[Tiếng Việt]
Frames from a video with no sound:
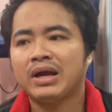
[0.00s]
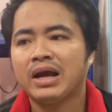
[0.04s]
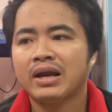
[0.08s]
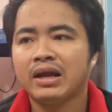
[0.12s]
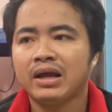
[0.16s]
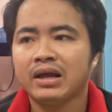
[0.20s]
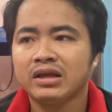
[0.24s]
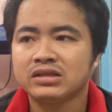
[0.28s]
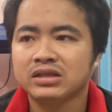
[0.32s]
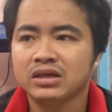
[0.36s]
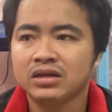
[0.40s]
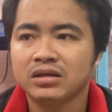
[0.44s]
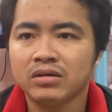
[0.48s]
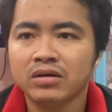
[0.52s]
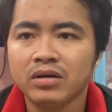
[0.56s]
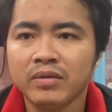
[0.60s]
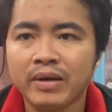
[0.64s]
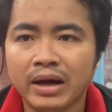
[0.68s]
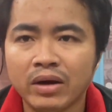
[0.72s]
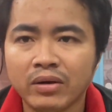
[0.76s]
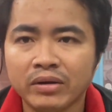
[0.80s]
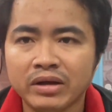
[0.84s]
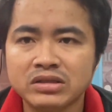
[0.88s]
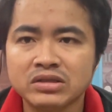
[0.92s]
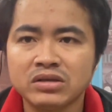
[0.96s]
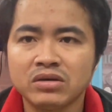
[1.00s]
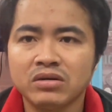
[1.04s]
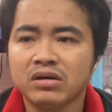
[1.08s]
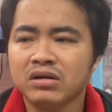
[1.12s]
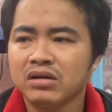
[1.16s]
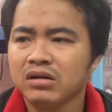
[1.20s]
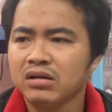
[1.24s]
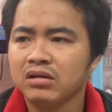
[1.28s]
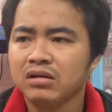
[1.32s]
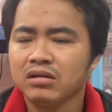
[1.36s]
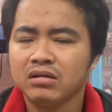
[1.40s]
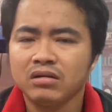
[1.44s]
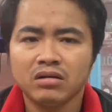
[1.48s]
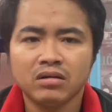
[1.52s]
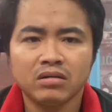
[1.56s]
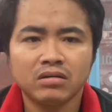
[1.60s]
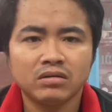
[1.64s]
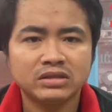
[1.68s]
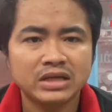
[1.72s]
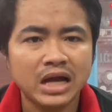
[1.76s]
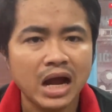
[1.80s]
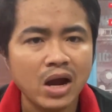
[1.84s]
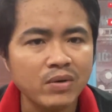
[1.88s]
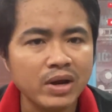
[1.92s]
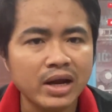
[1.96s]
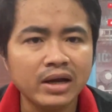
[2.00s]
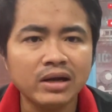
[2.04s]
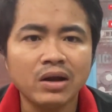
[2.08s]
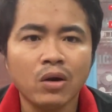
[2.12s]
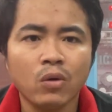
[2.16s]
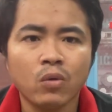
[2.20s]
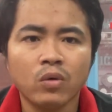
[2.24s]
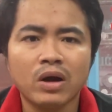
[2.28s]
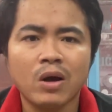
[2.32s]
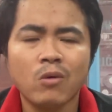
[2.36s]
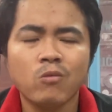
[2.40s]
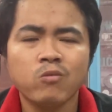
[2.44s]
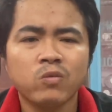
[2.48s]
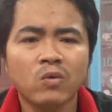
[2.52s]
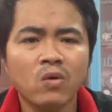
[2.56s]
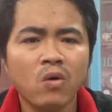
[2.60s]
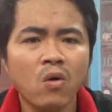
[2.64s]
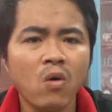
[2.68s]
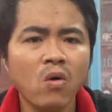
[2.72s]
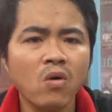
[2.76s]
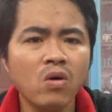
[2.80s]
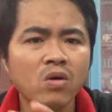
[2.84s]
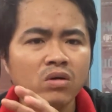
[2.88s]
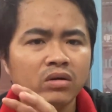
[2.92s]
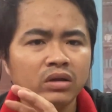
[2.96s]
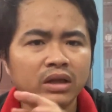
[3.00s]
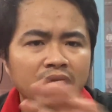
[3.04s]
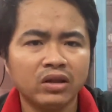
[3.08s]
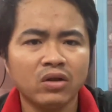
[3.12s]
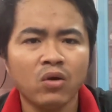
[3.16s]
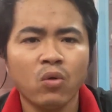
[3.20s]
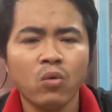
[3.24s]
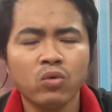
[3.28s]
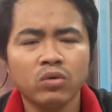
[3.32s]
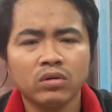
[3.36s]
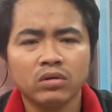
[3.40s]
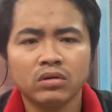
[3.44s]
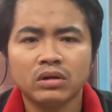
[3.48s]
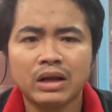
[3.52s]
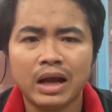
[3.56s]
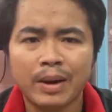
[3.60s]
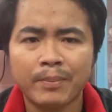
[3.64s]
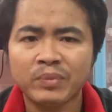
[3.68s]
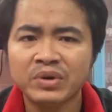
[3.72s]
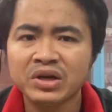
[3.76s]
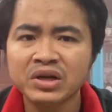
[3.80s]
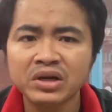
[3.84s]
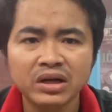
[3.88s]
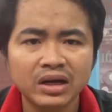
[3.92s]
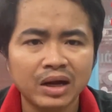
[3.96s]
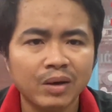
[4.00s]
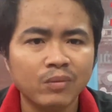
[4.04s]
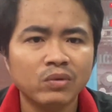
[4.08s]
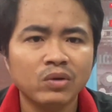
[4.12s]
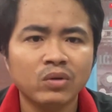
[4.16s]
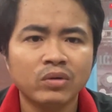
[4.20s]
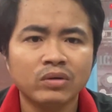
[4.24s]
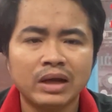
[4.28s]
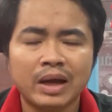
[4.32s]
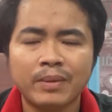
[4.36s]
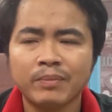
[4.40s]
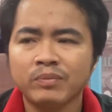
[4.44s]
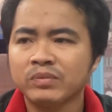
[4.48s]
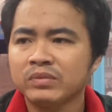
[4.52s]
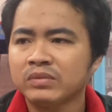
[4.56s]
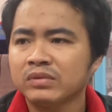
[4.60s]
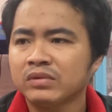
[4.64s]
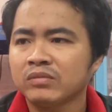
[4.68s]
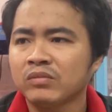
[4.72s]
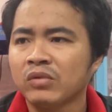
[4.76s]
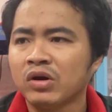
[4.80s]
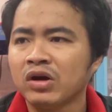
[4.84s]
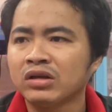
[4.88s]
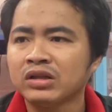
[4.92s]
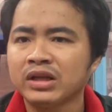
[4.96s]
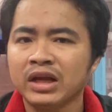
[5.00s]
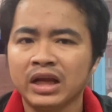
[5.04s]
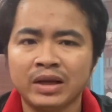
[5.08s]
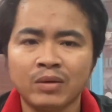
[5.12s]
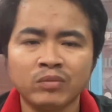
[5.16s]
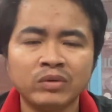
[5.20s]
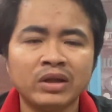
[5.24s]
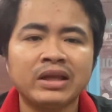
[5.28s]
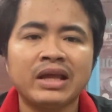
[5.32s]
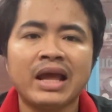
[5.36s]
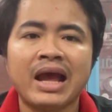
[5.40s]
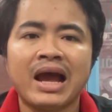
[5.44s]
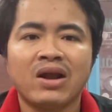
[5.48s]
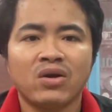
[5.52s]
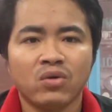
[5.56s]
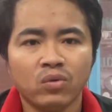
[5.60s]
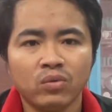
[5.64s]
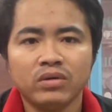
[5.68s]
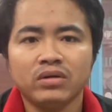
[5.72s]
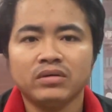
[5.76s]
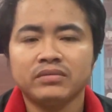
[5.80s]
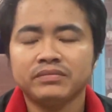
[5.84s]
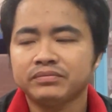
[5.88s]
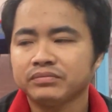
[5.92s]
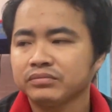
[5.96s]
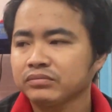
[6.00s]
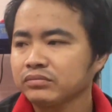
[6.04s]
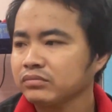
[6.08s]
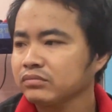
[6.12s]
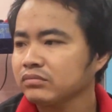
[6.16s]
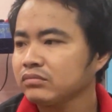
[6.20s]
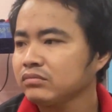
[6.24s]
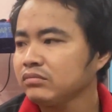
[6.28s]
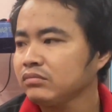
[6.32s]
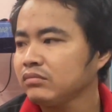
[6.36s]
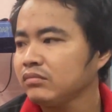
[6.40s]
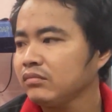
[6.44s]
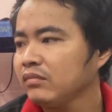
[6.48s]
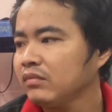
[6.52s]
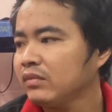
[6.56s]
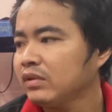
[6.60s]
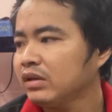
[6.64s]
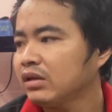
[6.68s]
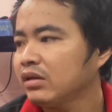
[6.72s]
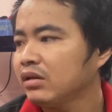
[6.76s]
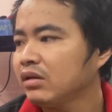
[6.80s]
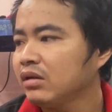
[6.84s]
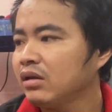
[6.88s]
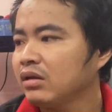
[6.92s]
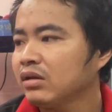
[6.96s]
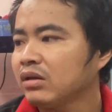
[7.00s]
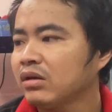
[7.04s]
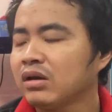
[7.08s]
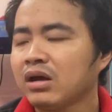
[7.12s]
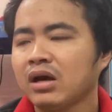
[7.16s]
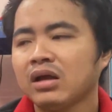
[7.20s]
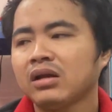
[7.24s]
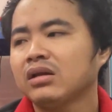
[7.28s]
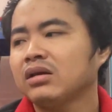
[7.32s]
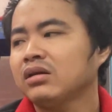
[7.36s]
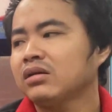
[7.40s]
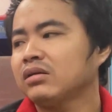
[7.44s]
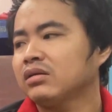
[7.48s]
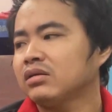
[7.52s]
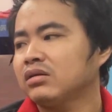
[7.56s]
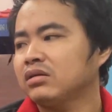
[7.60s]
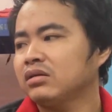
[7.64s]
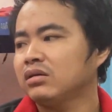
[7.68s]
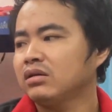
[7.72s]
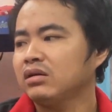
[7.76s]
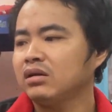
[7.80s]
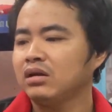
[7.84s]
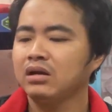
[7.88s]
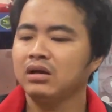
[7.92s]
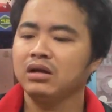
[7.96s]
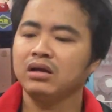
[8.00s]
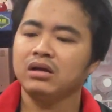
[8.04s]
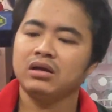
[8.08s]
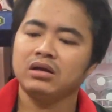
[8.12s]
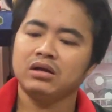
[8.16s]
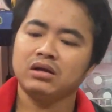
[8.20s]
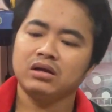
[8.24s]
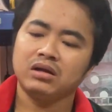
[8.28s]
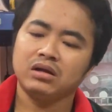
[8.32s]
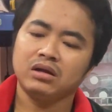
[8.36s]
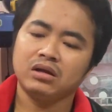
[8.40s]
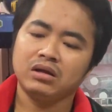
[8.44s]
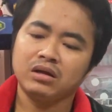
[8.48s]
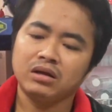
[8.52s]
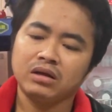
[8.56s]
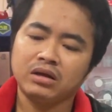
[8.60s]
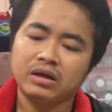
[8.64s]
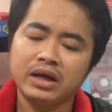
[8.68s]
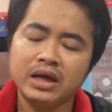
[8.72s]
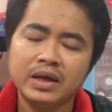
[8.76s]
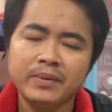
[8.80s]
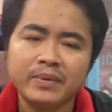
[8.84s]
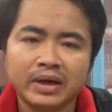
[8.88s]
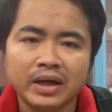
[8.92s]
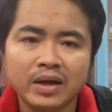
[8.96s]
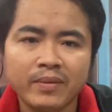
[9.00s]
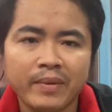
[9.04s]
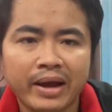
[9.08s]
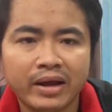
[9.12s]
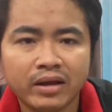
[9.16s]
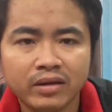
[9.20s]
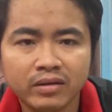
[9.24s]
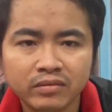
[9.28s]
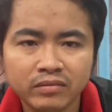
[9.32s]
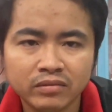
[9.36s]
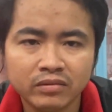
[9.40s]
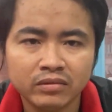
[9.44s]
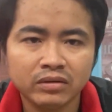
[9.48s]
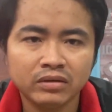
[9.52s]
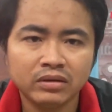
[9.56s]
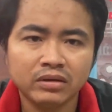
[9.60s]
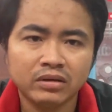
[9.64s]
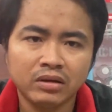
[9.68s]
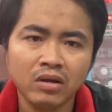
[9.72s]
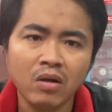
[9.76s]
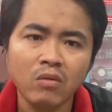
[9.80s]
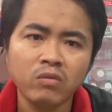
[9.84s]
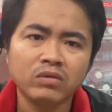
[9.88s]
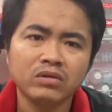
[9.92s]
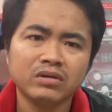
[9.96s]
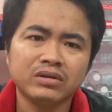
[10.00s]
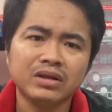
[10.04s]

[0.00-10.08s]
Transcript: nghề này sự nói các bạn là ngày xưa 6 tháng đầu không có doanh thu âm lương không luôn âm mượn tiền đóng tiền nhà luôn á cho nên á khi mà các bạn chốt